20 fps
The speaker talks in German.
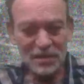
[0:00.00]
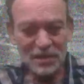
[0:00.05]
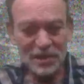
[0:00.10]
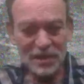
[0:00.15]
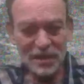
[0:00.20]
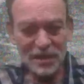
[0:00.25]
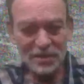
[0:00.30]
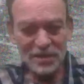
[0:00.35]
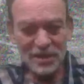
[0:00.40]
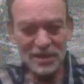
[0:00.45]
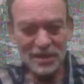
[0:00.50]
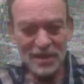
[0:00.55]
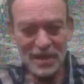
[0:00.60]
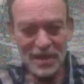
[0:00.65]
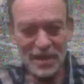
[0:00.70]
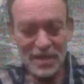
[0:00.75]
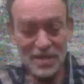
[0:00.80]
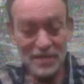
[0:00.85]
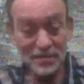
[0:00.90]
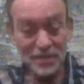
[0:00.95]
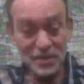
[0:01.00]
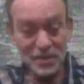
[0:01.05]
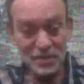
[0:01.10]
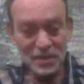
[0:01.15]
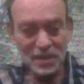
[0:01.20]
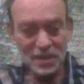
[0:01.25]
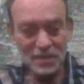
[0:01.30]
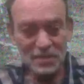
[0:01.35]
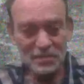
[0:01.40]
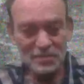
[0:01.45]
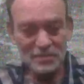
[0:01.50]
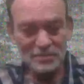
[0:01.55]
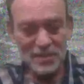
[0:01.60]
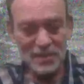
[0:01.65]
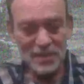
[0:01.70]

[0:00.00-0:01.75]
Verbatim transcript: euch auch den nächsten Film an,